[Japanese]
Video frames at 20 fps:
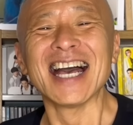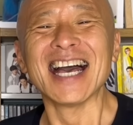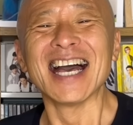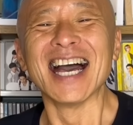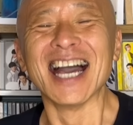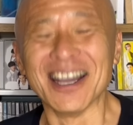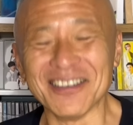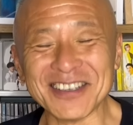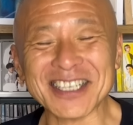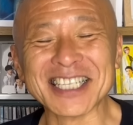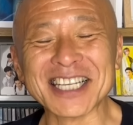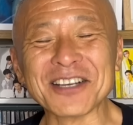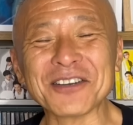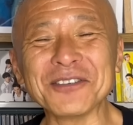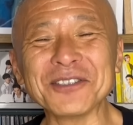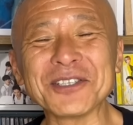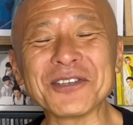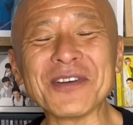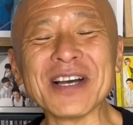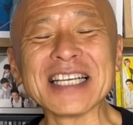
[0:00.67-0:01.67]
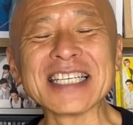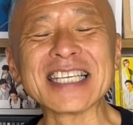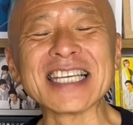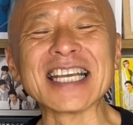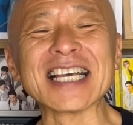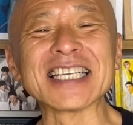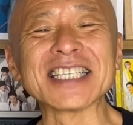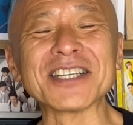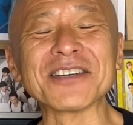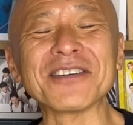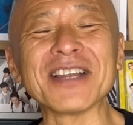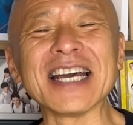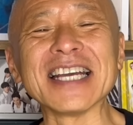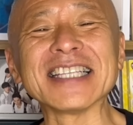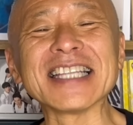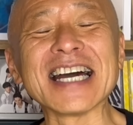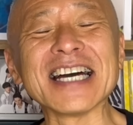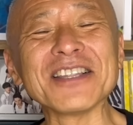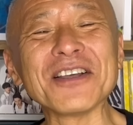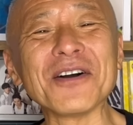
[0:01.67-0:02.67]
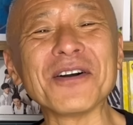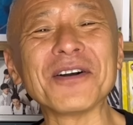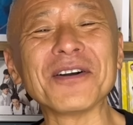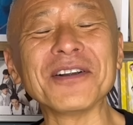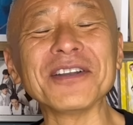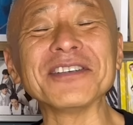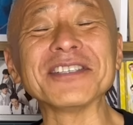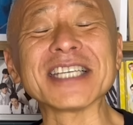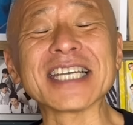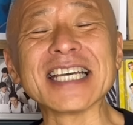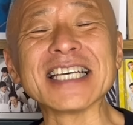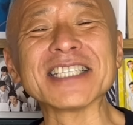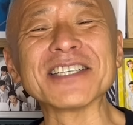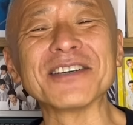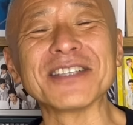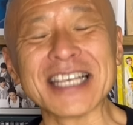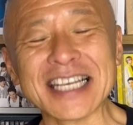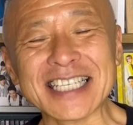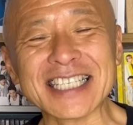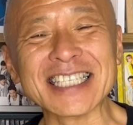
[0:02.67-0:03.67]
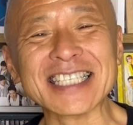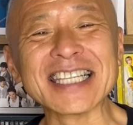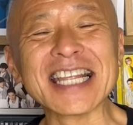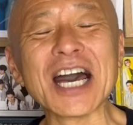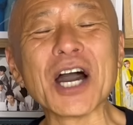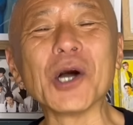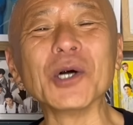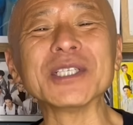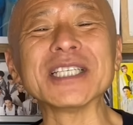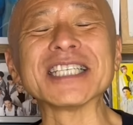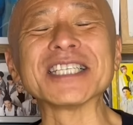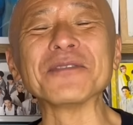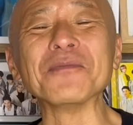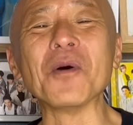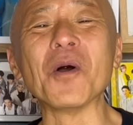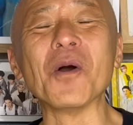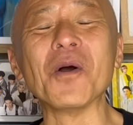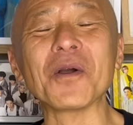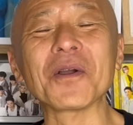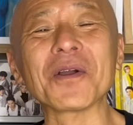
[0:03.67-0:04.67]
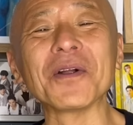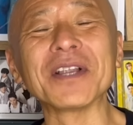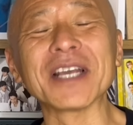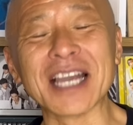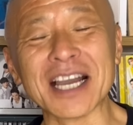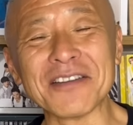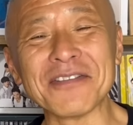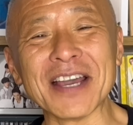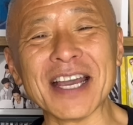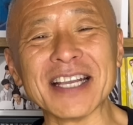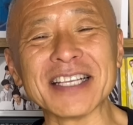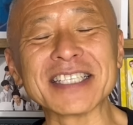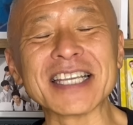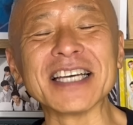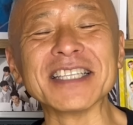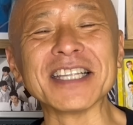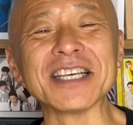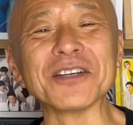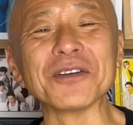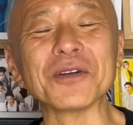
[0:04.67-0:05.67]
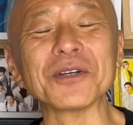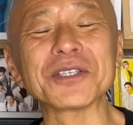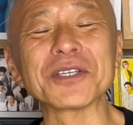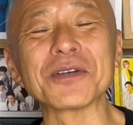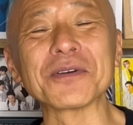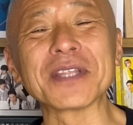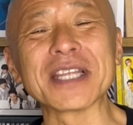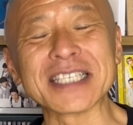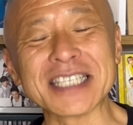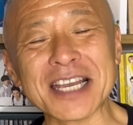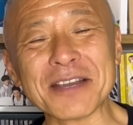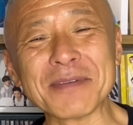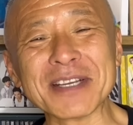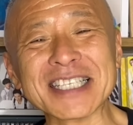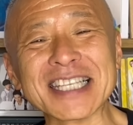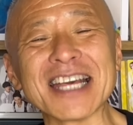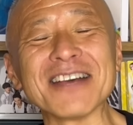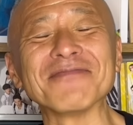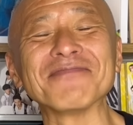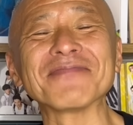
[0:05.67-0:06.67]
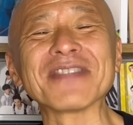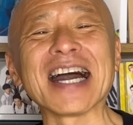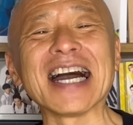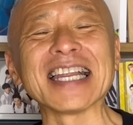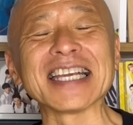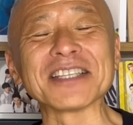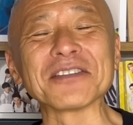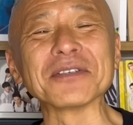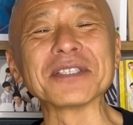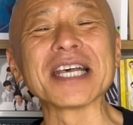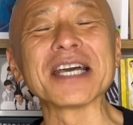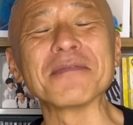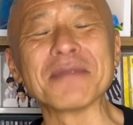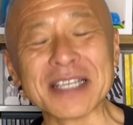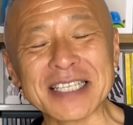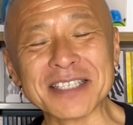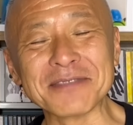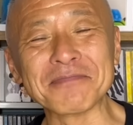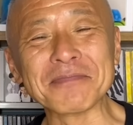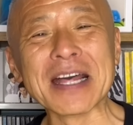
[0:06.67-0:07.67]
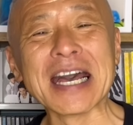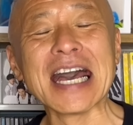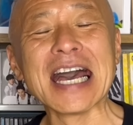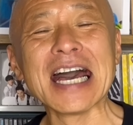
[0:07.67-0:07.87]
皆さんこんにちはシンガーソングライターの堀内圭三です本日もほっこりカフェチャンネルご視聴くださいましてありがとうございます。